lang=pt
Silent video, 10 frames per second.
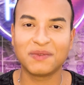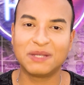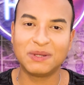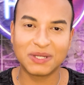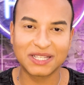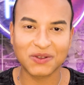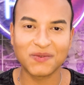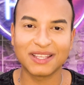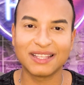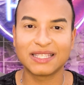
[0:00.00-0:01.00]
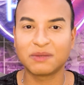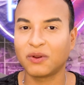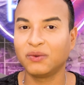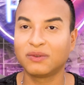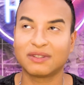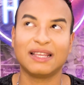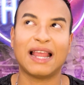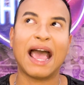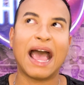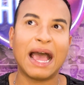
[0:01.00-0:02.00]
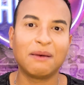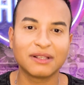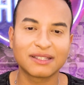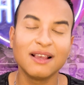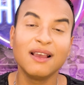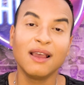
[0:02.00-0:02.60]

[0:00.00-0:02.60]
das pessoas que estão vendendo esses produtos, sei lá, armas,